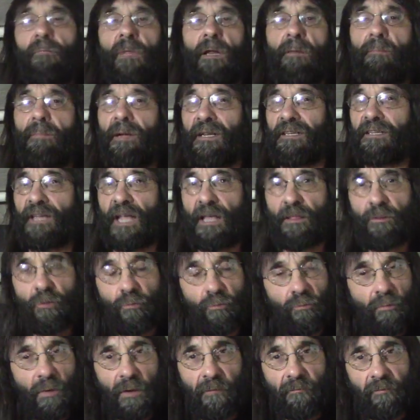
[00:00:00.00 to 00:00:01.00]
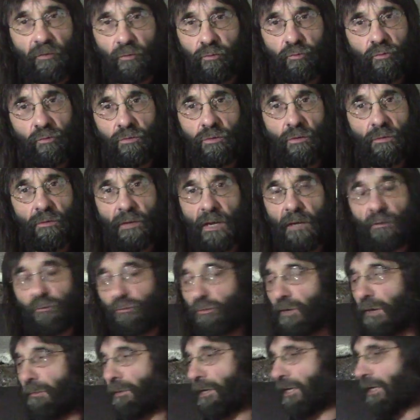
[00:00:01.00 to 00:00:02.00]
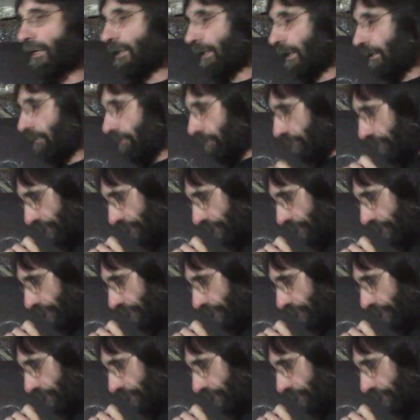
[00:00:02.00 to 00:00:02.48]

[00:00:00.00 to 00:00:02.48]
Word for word: el pasado o el futuro de alguna manera.